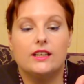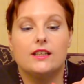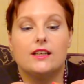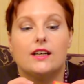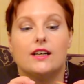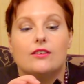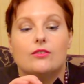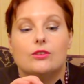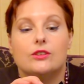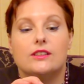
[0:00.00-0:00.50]

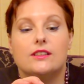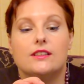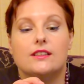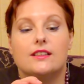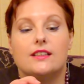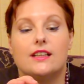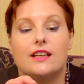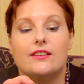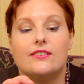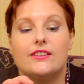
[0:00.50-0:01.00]
такая вот
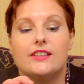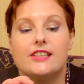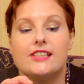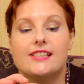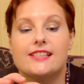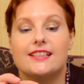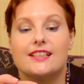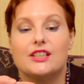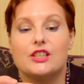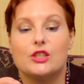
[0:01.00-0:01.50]

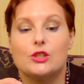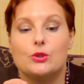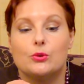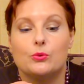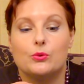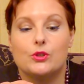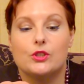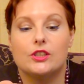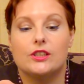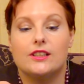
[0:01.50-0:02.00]
голографическая
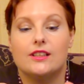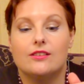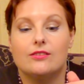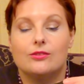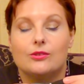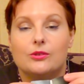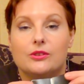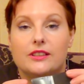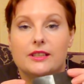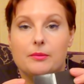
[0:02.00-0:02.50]
штучка. а
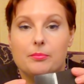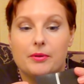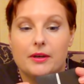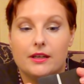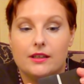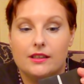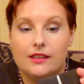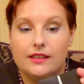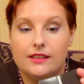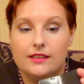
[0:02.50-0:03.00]
Внутри
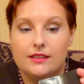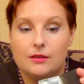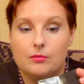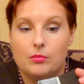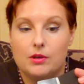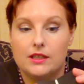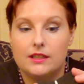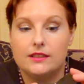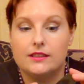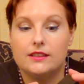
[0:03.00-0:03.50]
проклеены
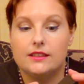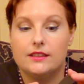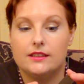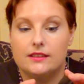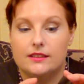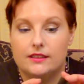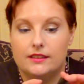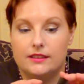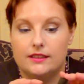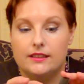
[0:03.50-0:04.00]

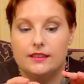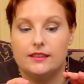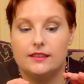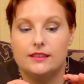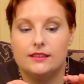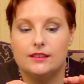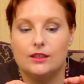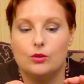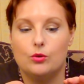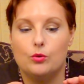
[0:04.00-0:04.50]
магниты.
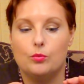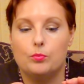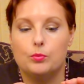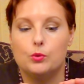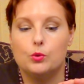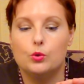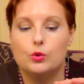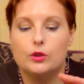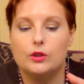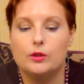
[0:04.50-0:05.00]
Это такой
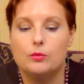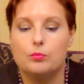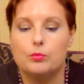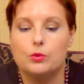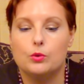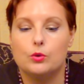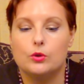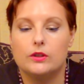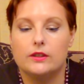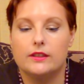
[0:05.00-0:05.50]
плотный
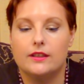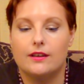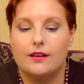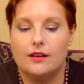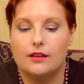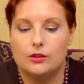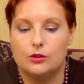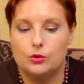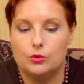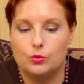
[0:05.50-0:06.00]
плотный
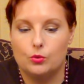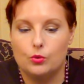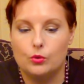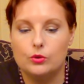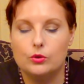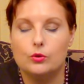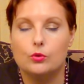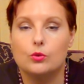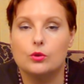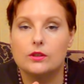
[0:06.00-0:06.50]

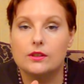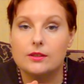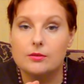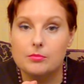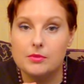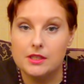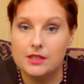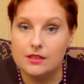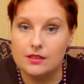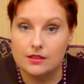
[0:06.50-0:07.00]
картон, он
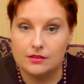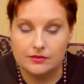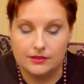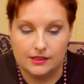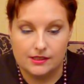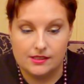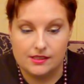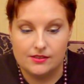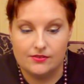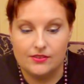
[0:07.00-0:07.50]

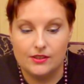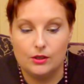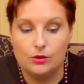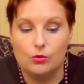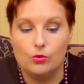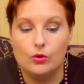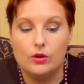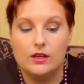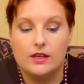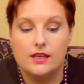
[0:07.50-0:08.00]
ламинированный
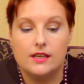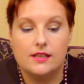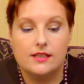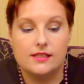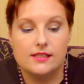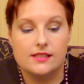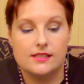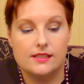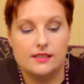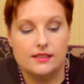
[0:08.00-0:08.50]
сверху
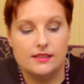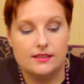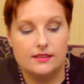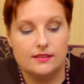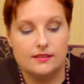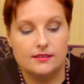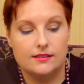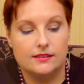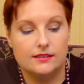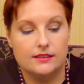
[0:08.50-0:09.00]
с
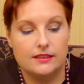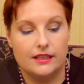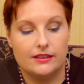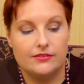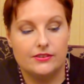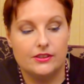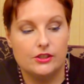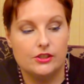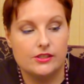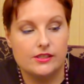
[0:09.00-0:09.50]

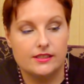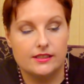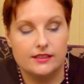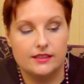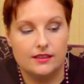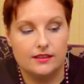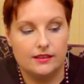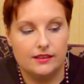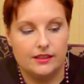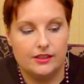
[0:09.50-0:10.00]
голографической
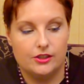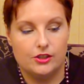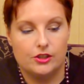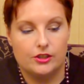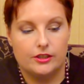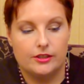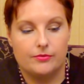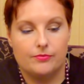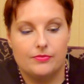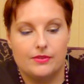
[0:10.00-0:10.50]

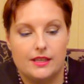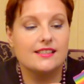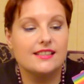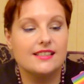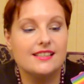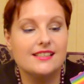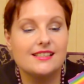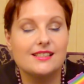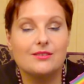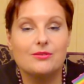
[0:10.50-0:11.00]
наклеечкой.
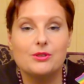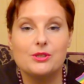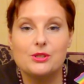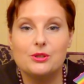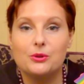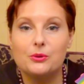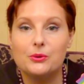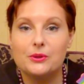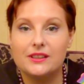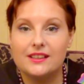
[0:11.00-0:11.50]
И сквозь
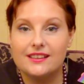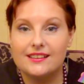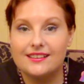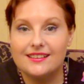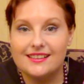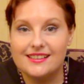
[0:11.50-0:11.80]
тонкий